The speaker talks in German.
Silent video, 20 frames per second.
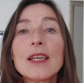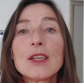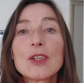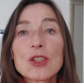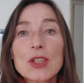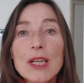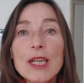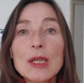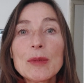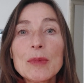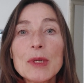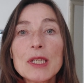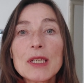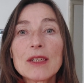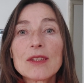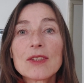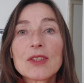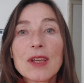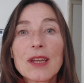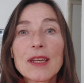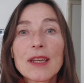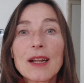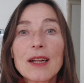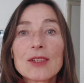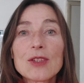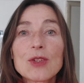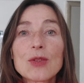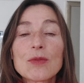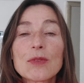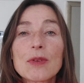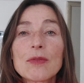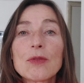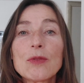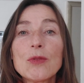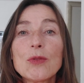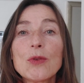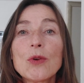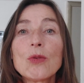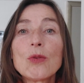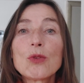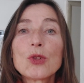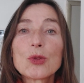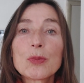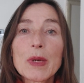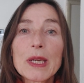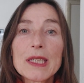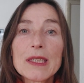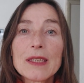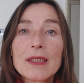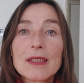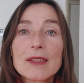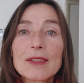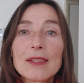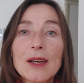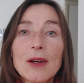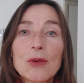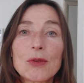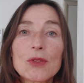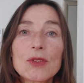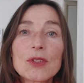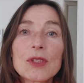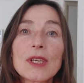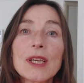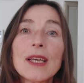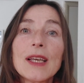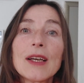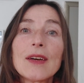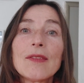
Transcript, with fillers: stelle mich als Kanal zur Verfügung und spreche das aus,